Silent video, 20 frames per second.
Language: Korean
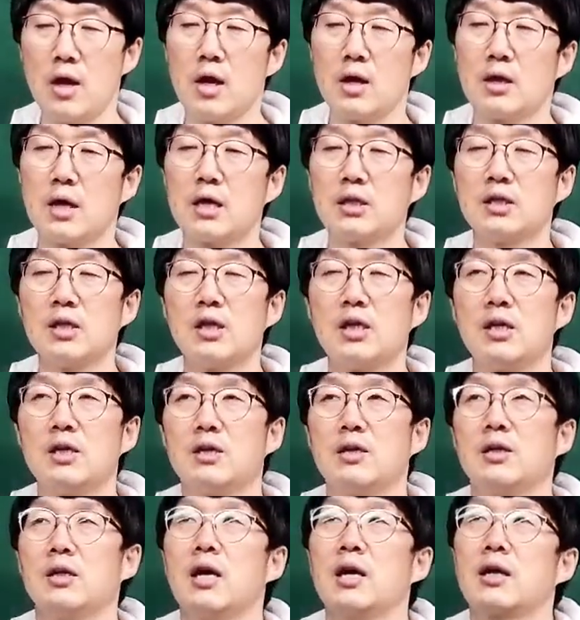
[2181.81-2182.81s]

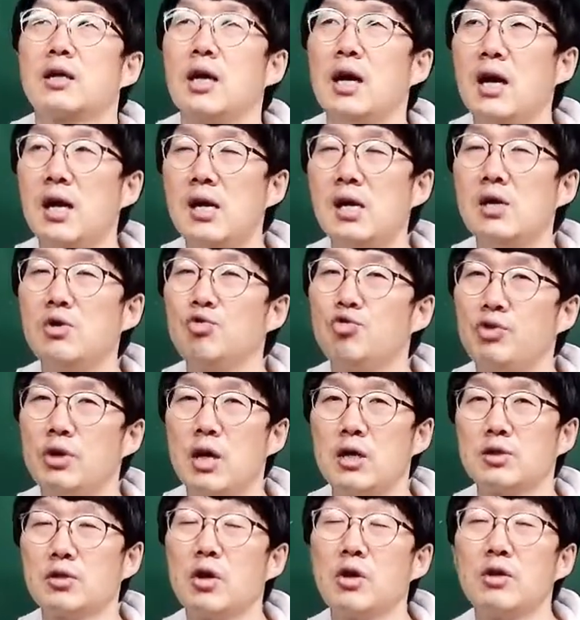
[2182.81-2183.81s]
사실 칼
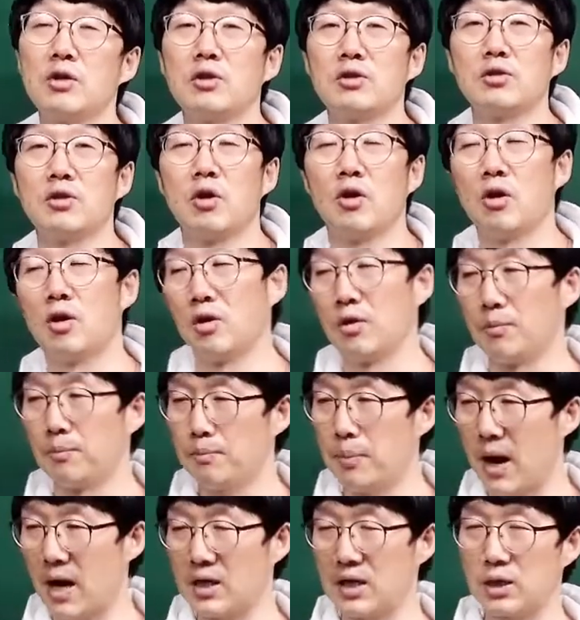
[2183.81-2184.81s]
위에 서 있는 건
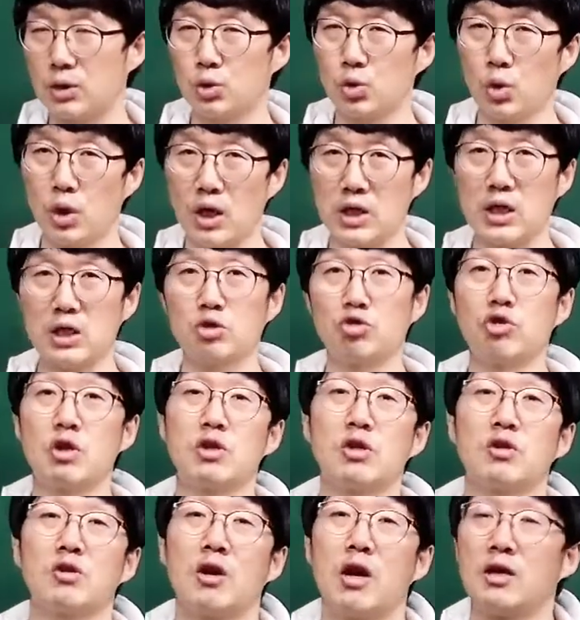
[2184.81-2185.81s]
발이 쪼개질 수도
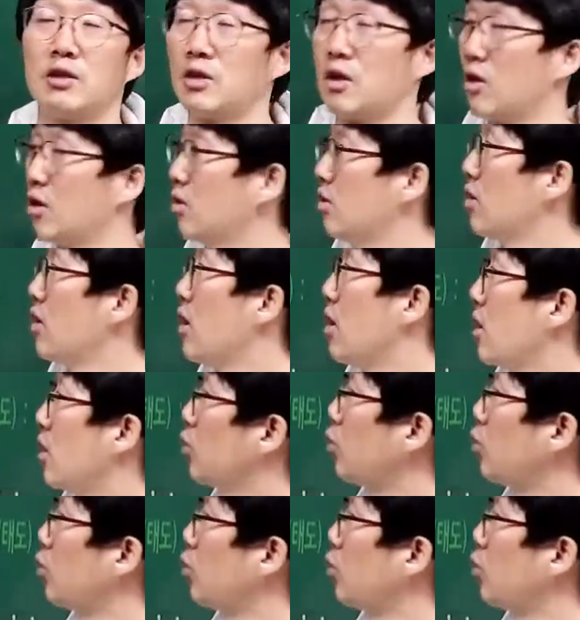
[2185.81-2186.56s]
있는 거 아니에요? 아,